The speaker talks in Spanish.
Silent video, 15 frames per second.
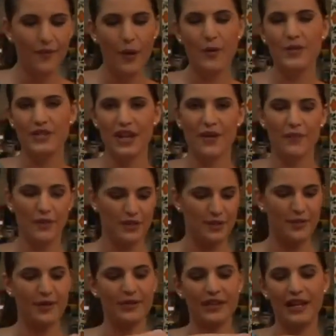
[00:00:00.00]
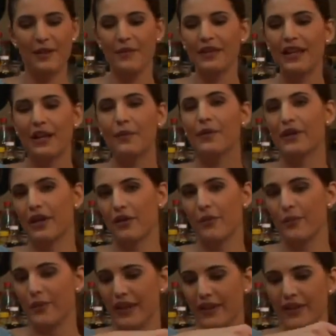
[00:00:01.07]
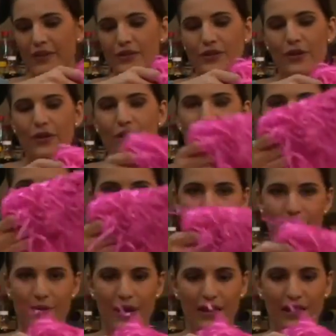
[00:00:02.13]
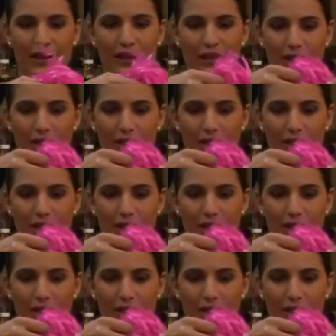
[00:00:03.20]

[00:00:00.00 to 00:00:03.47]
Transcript: Vamos a usar aproximadamente la mitad porque compré de dos colores, igual que